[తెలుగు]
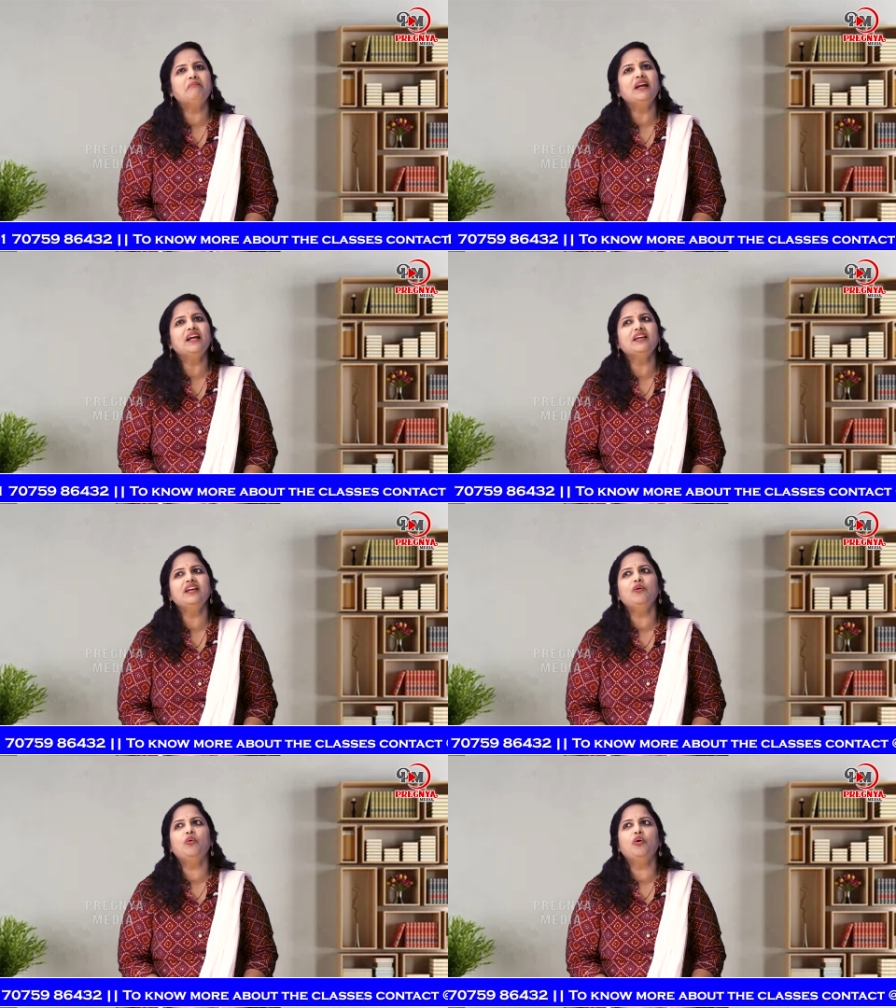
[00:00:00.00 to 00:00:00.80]

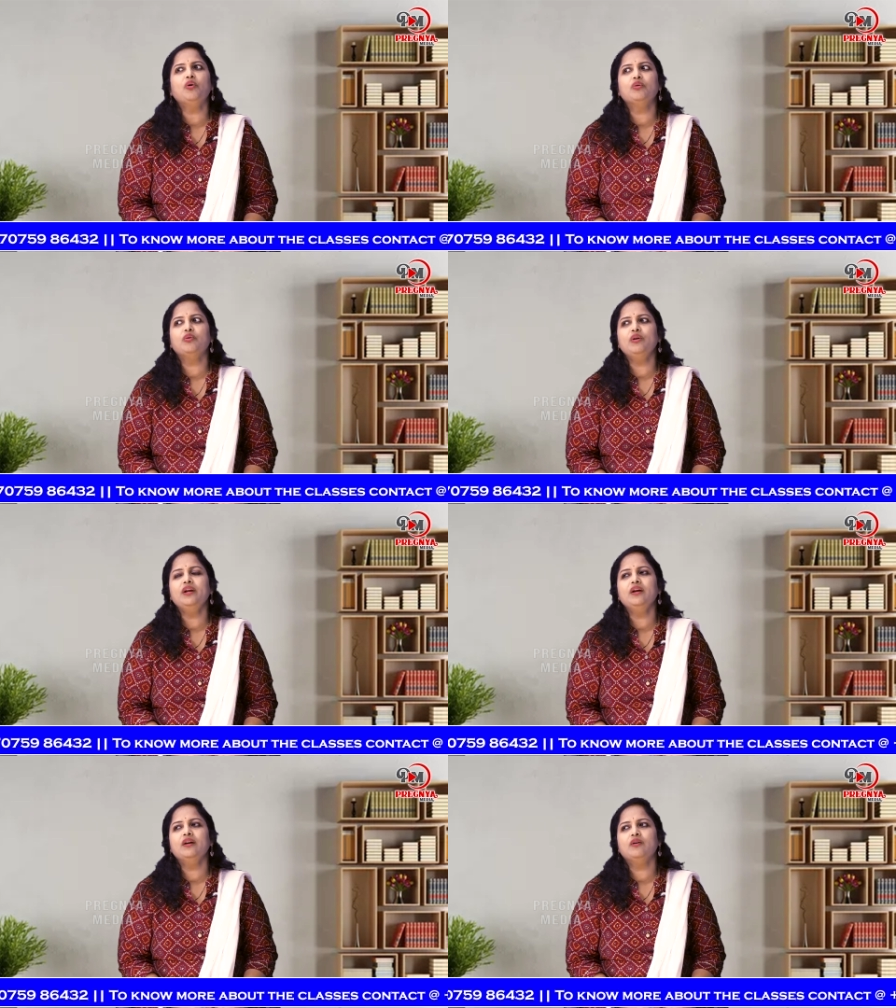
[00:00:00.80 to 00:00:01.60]
మనకి ఒక
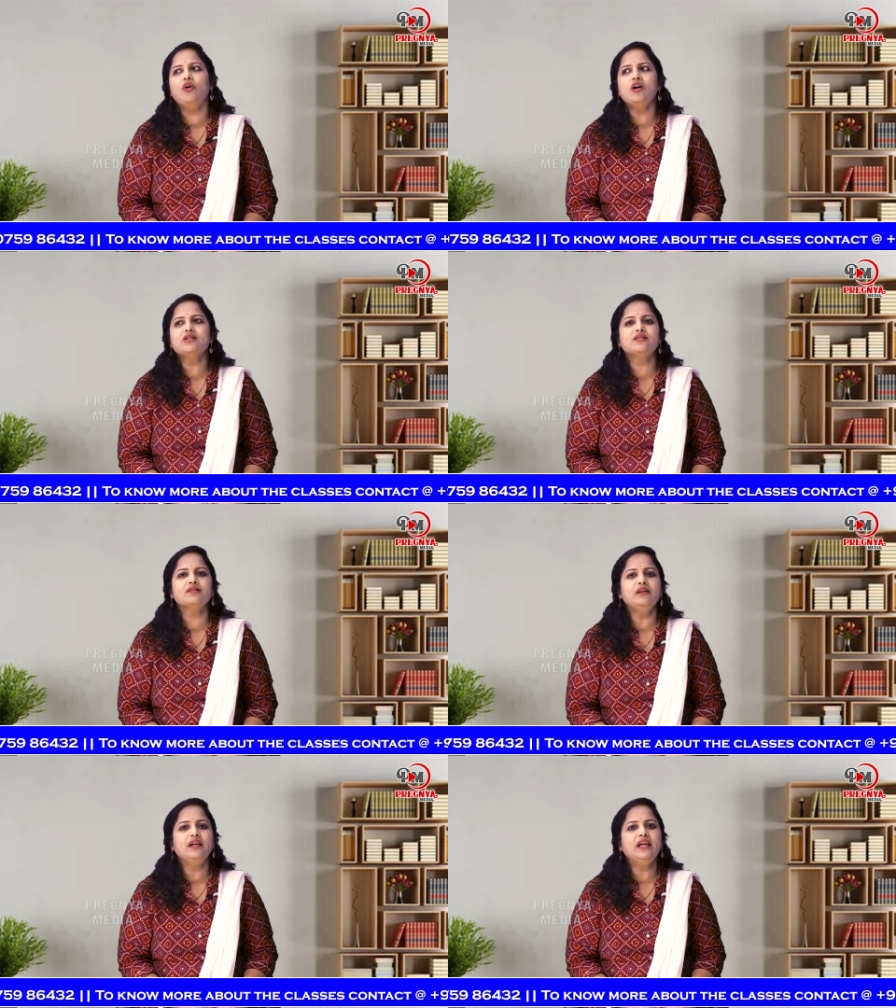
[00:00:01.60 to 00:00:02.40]
కొన్ని కార్డ్స్
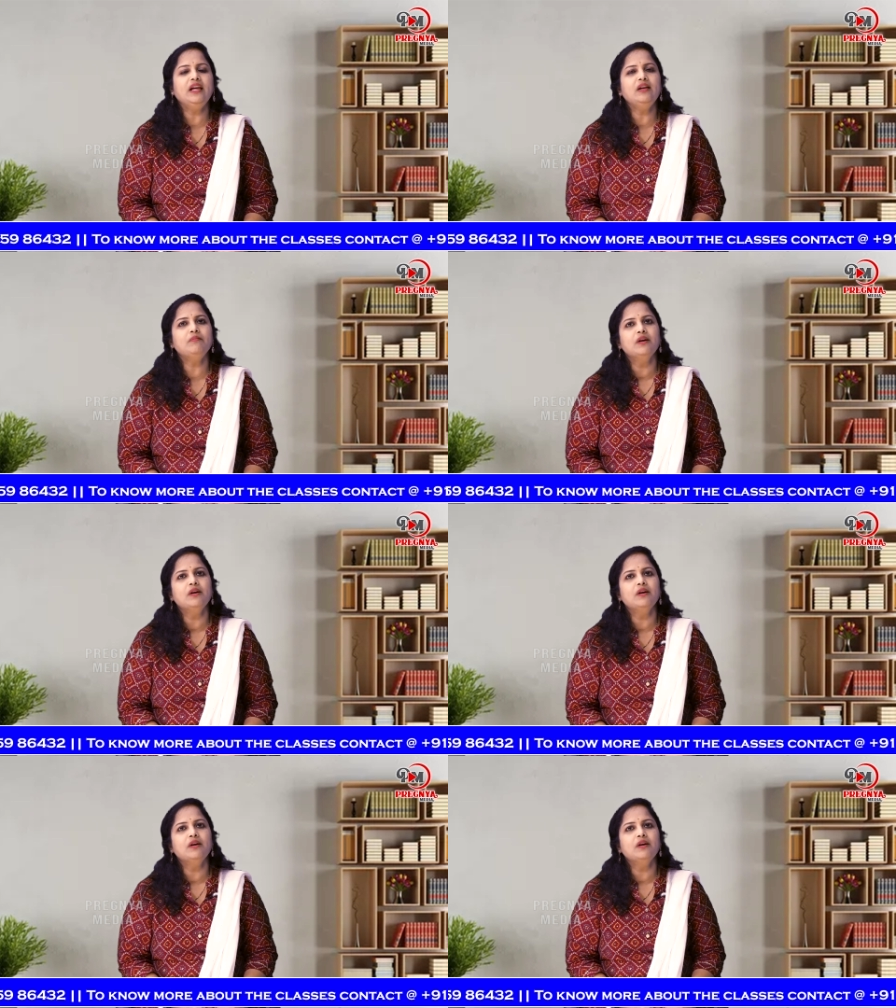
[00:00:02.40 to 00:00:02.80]
ఈ